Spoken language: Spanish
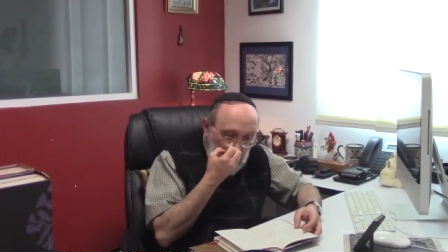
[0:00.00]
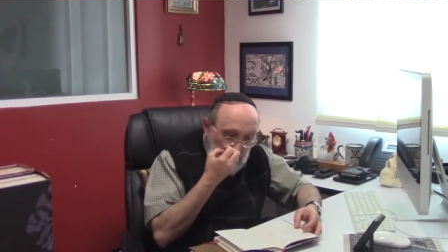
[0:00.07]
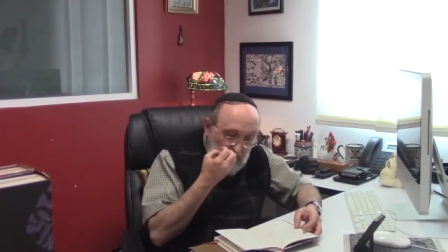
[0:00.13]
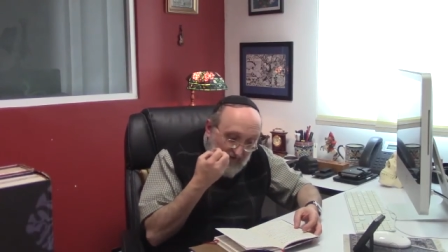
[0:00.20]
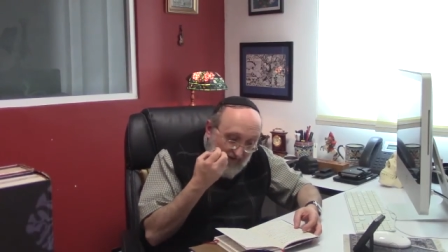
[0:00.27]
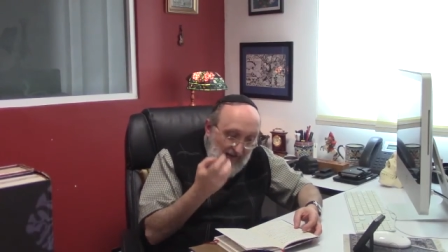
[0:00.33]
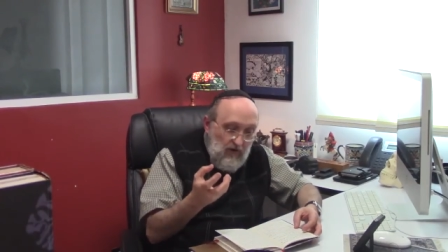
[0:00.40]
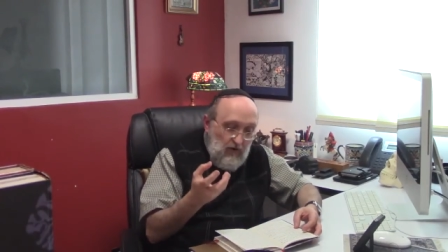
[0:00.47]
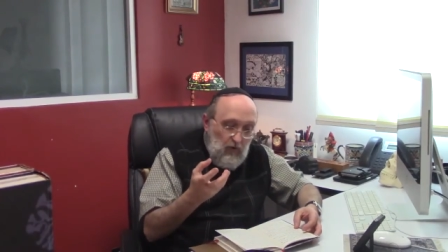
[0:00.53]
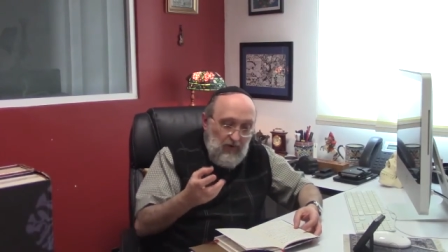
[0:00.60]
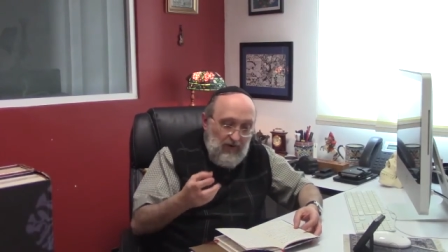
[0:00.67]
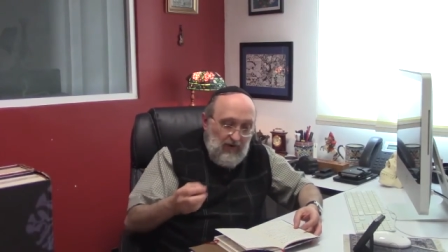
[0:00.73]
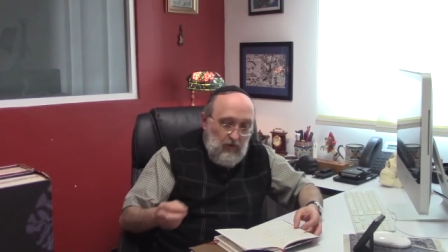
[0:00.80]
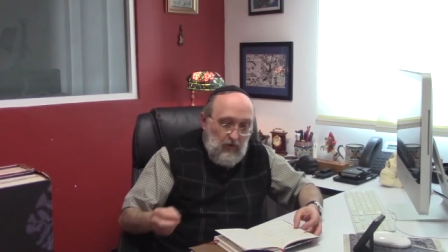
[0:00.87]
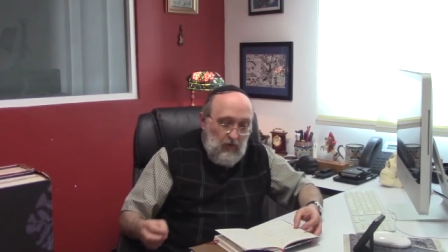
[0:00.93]
franco
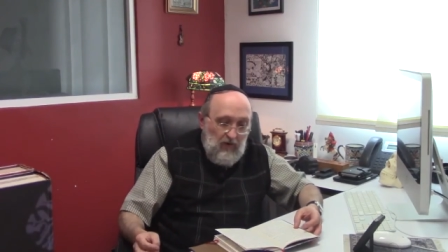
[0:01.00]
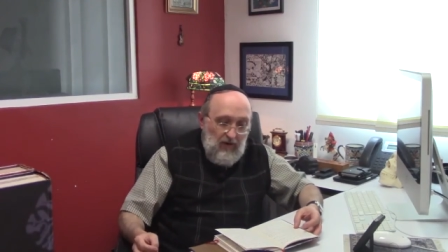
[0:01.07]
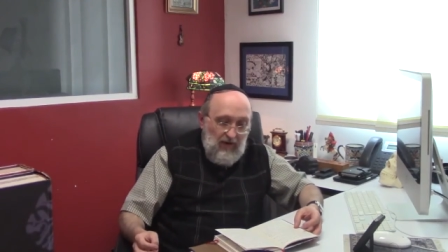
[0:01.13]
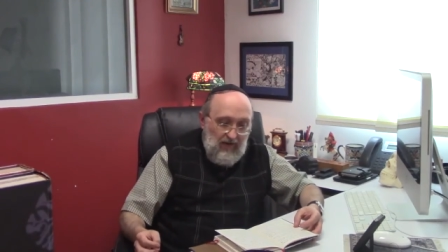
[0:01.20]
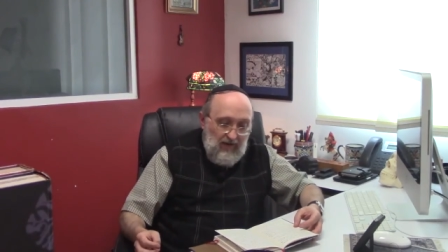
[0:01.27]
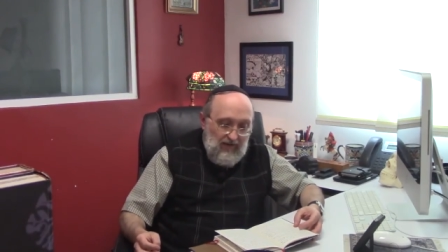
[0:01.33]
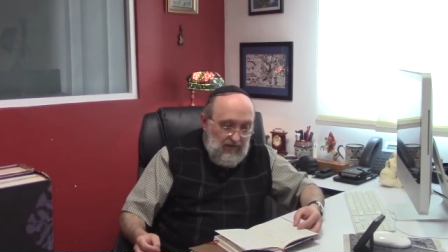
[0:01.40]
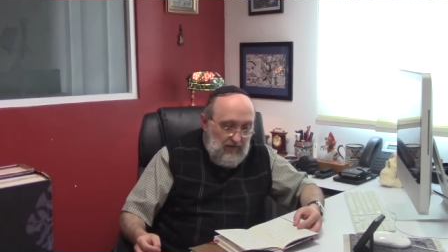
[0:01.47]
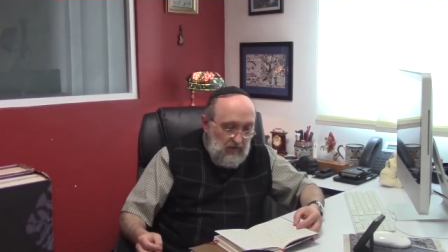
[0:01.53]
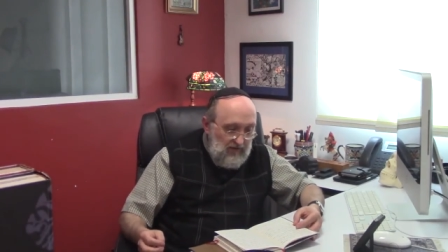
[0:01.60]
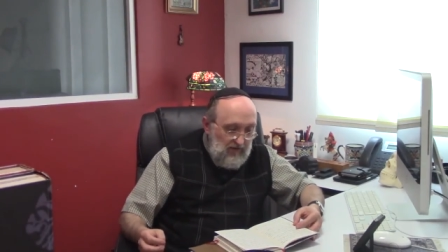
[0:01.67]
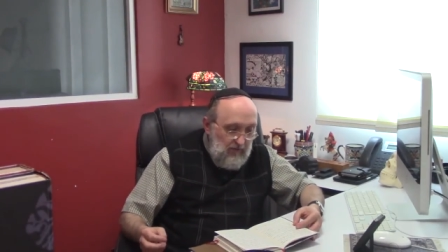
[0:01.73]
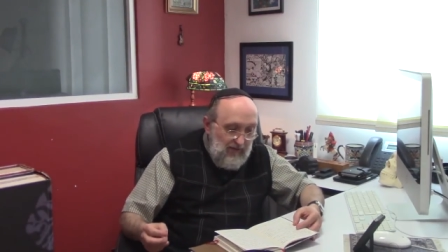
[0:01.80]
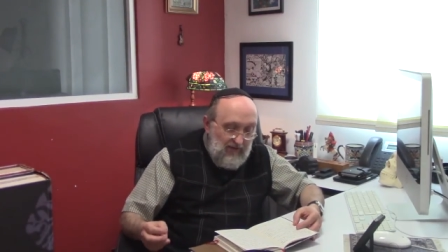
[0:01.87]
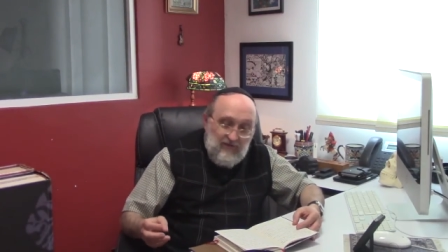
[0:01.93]
eco a
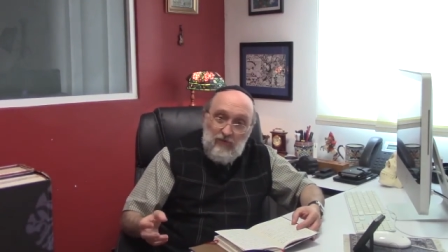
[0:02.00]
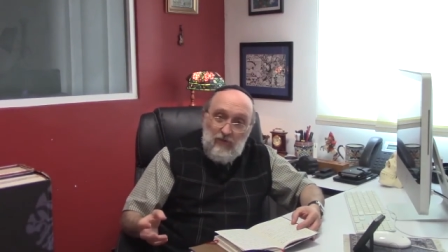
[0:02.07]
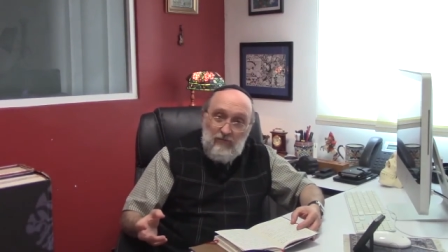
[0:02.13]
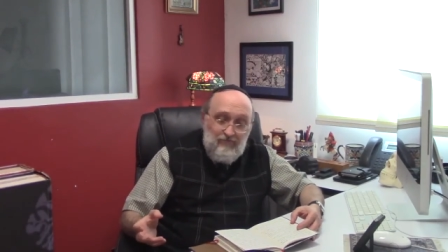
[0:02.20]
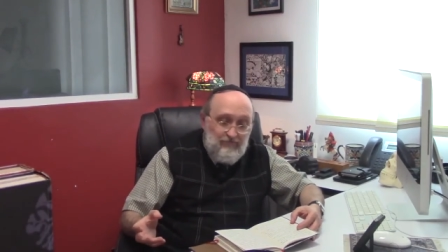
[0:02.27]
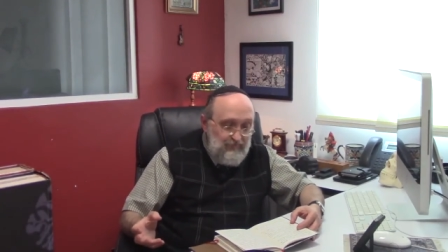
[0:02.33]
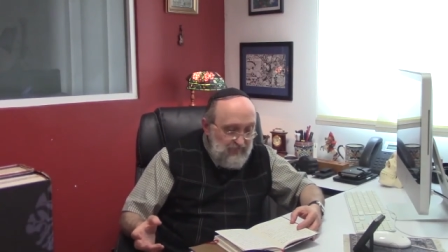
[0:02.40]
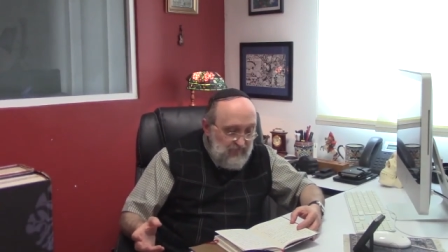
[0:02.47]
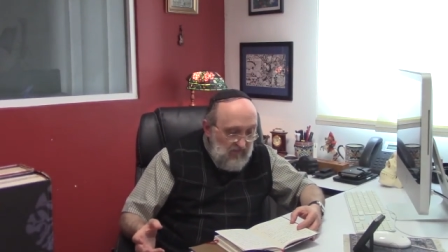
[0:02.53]
Henri Bergson,